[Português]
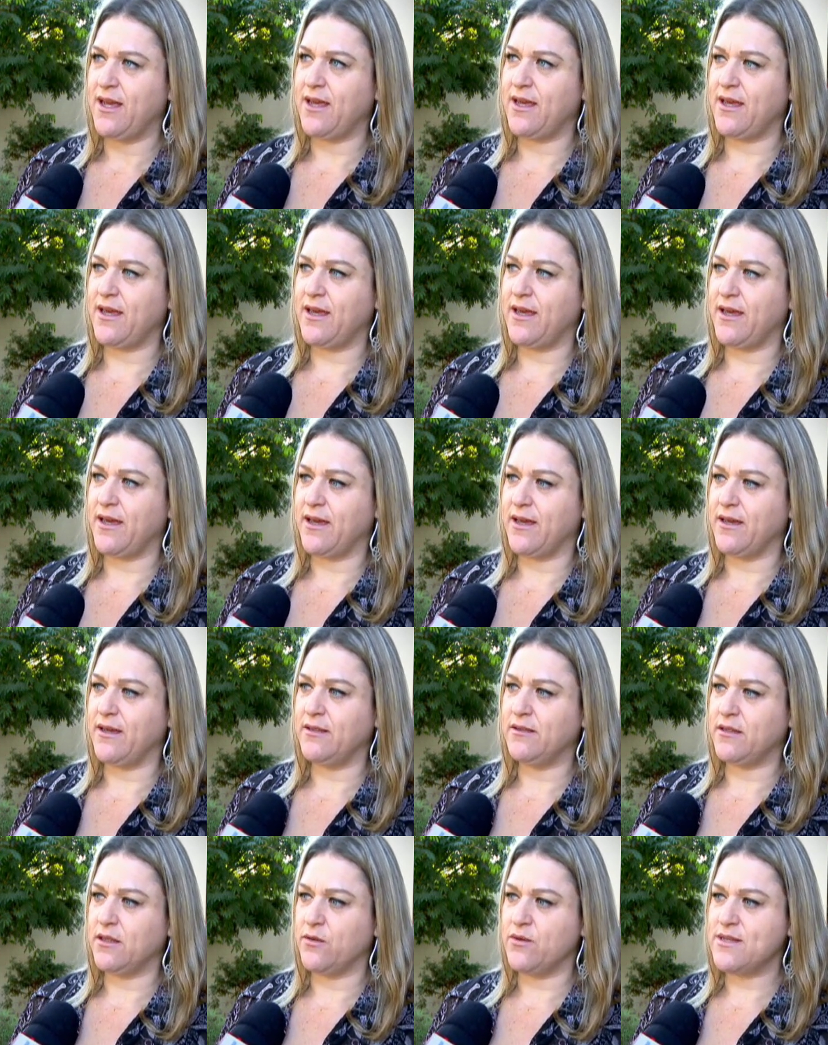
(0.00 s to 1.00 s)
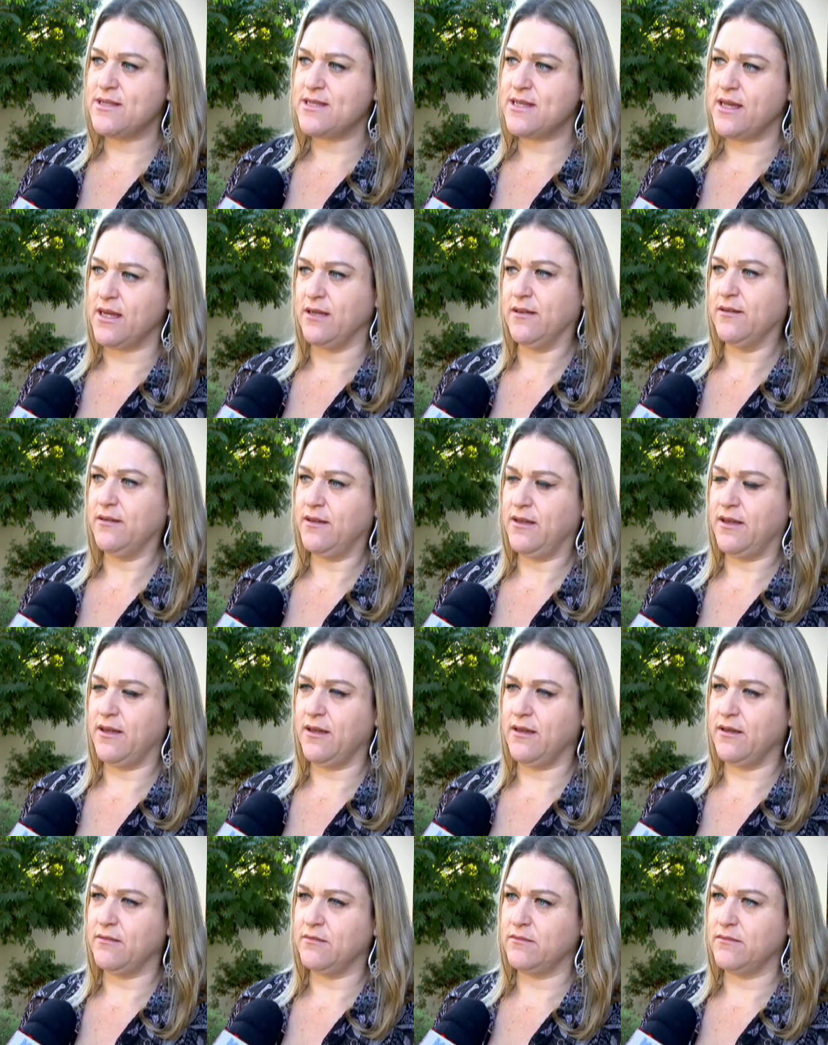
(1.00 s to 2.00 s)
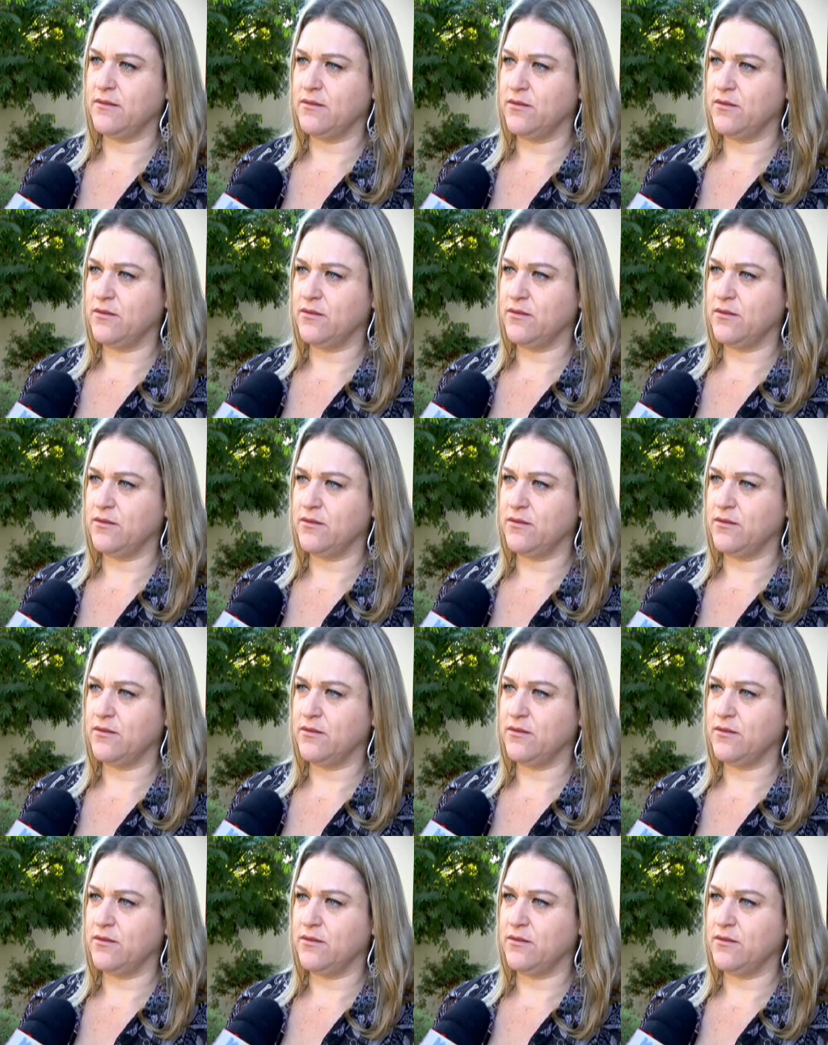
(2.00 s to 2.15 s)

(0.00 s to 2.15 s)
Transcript: É, então, assim, é,